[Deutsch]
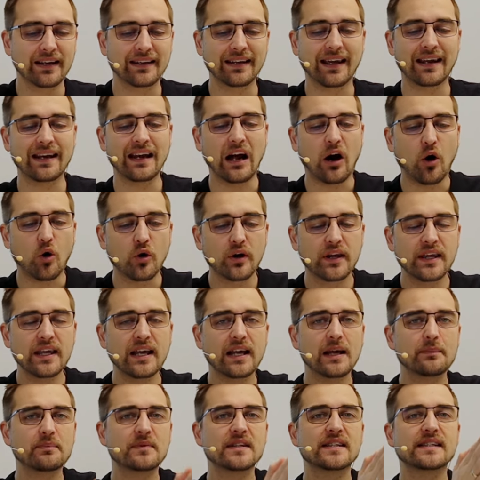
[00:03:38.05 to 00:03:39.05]
Denn auch
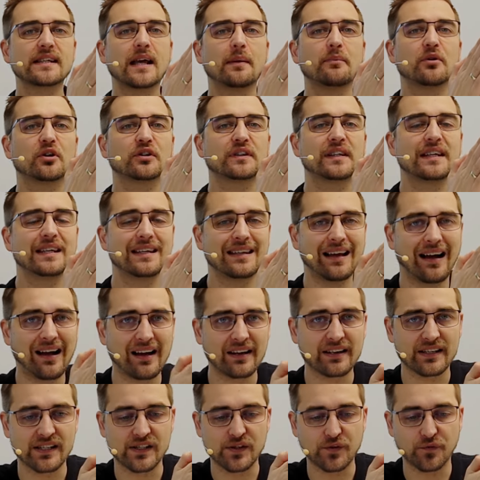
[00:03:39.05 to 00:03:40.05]
hier gibt es ja immer noch die
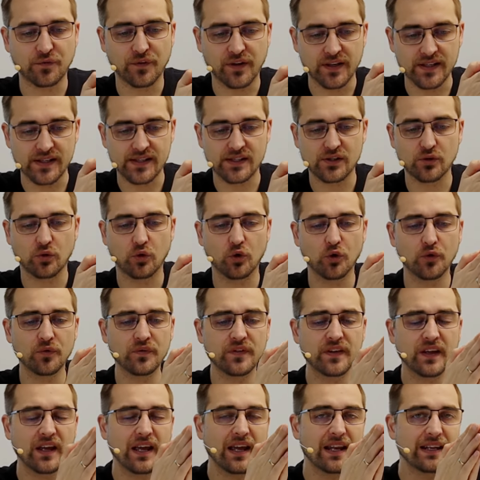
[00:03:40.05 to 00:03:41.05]
Jahresfrist
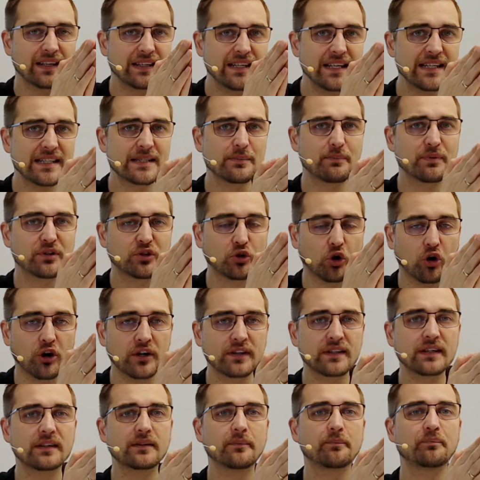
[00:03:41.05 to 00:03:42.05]
und diese
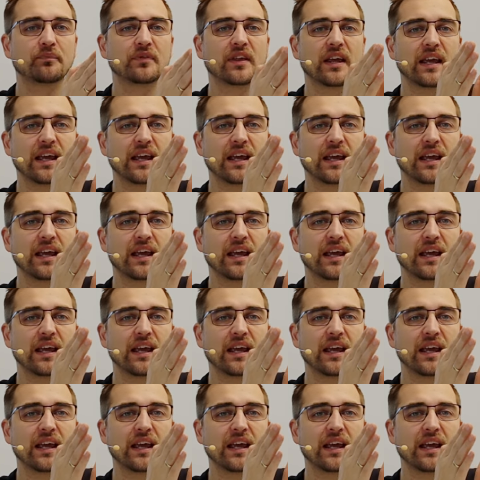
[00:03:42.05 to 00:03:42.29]
bedeutet,